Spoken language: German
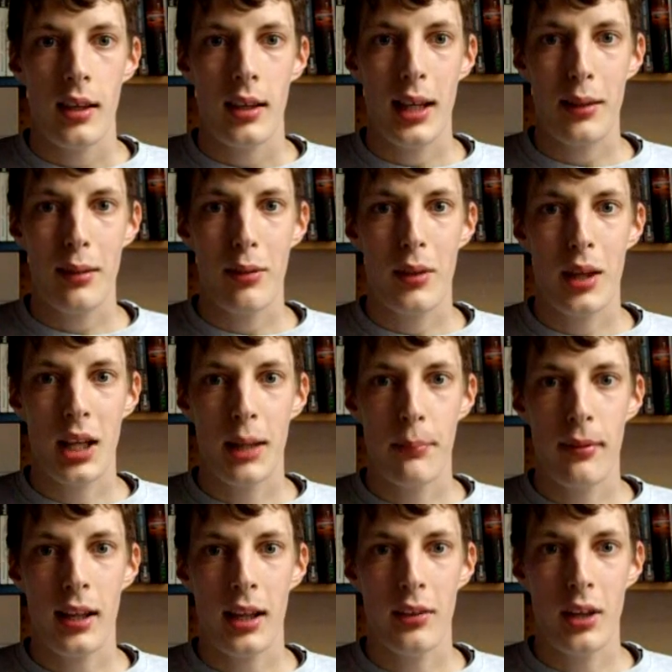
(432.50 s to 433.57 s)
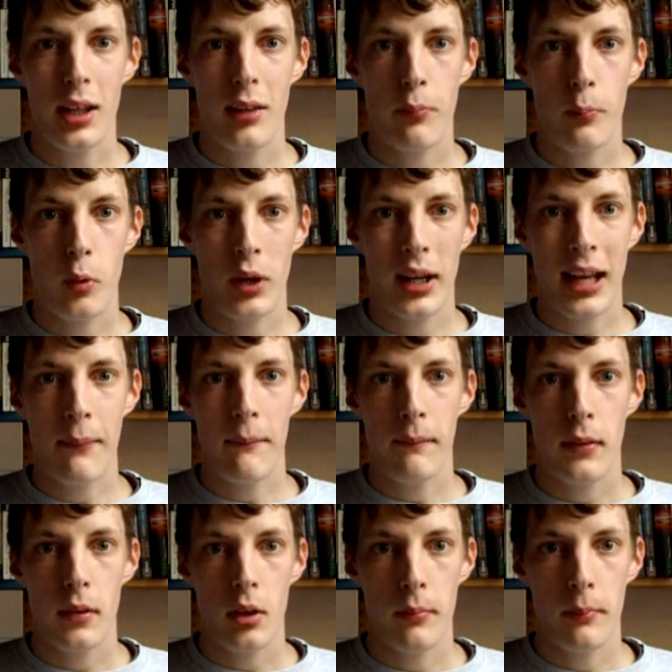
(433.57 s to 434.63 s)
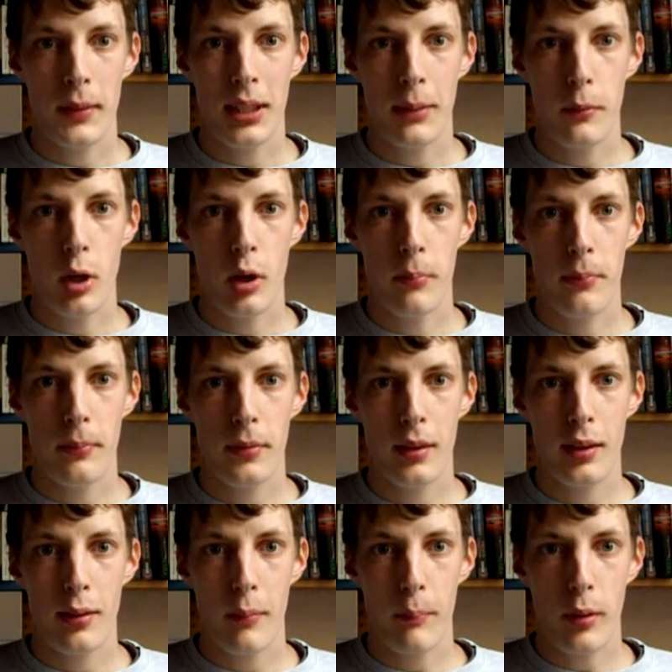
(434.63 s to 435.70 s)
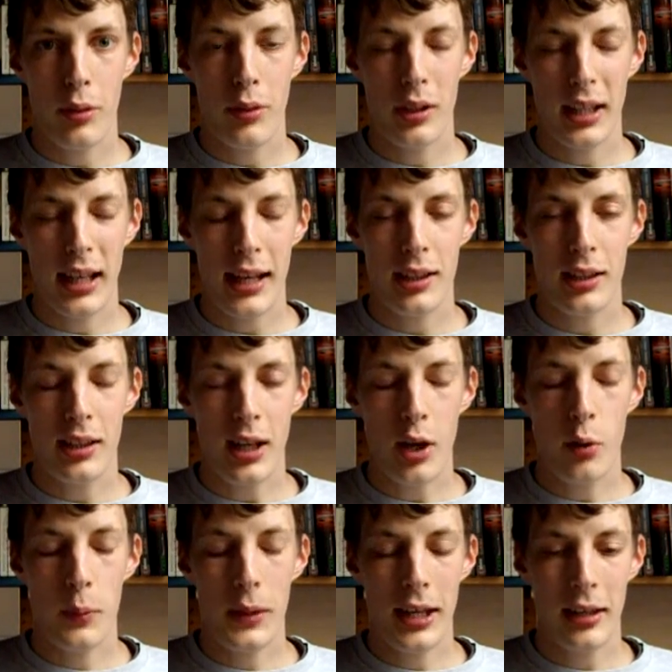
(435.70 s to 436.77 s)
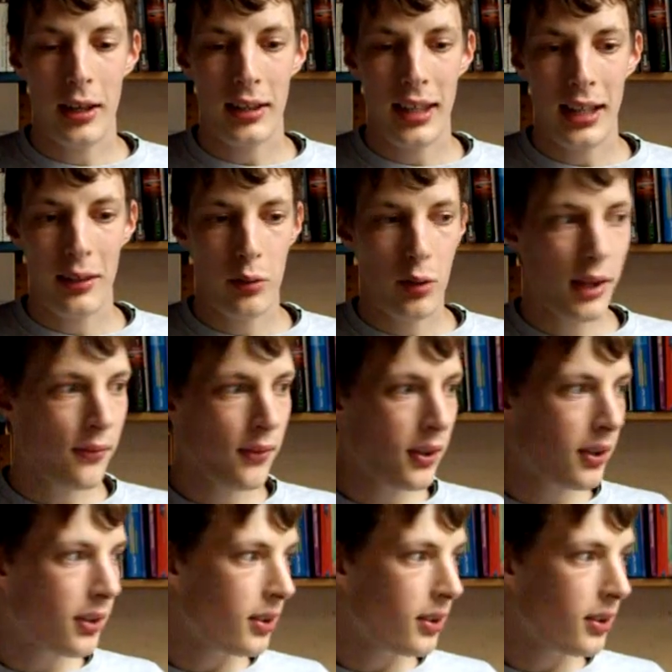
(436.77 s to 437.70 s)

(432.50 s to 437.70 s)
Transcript: Nächstes Jahr gibt es ja ein neues Programm und mit dem kommt Sebastian Reich dann auch wieder nach Deckendorf.